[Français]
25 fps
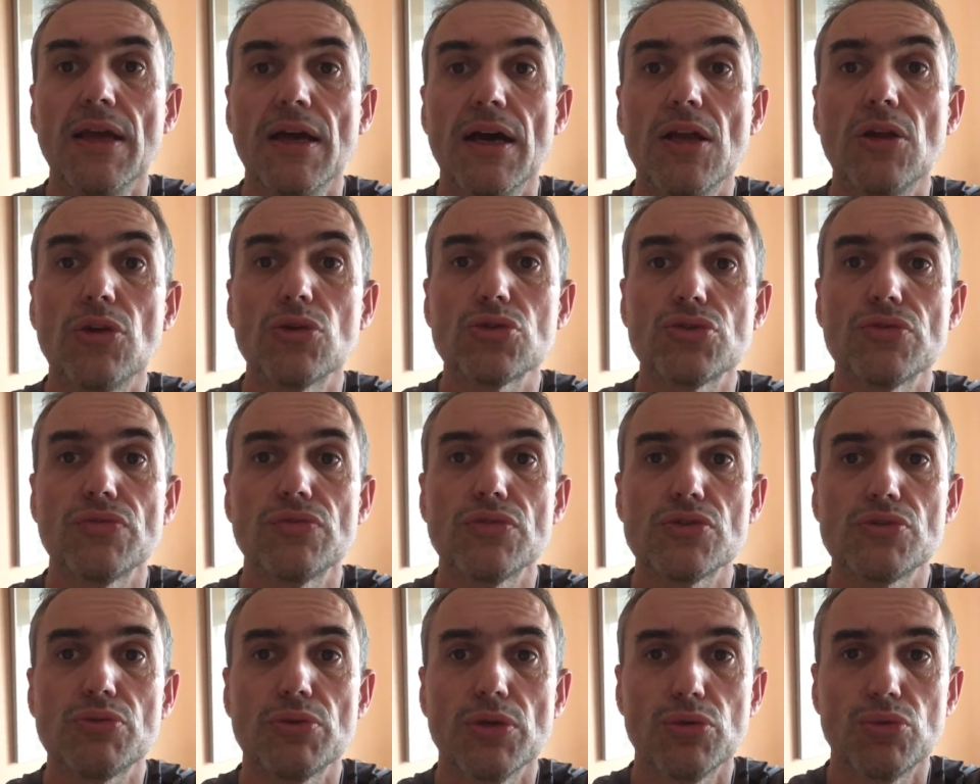Alors je vous
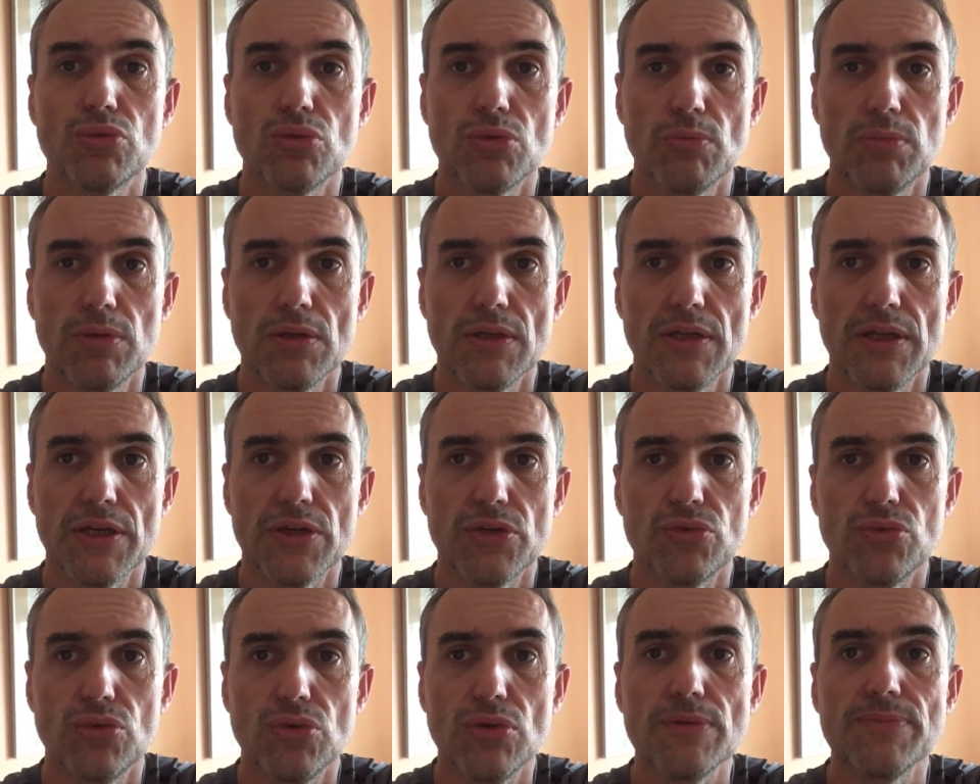souhaite une bonne
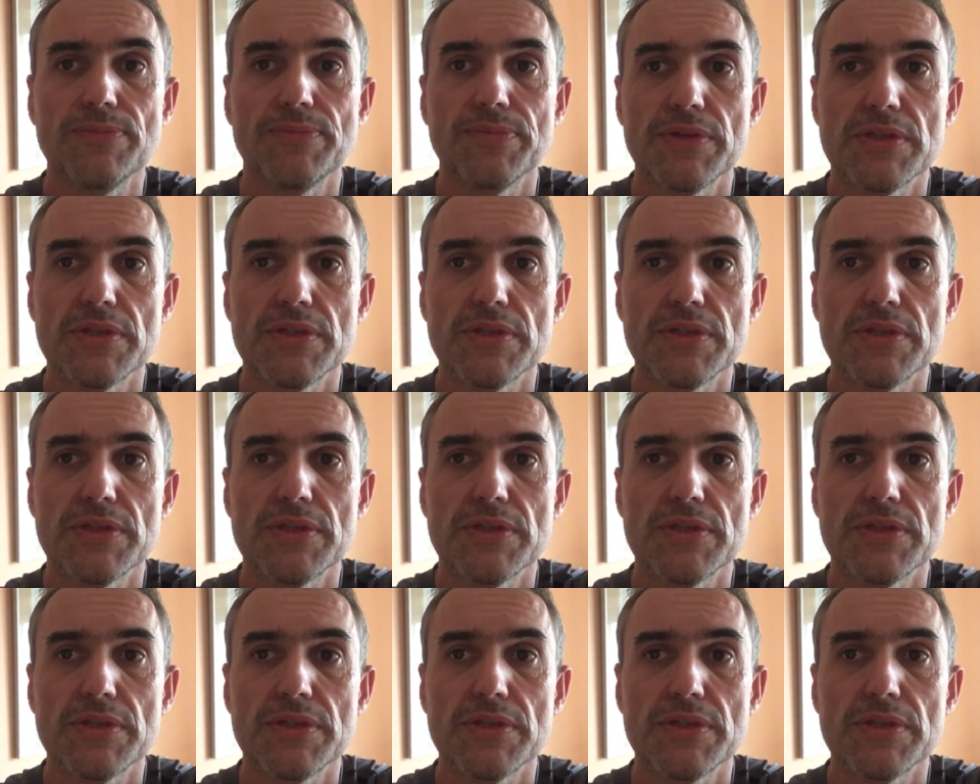lecture.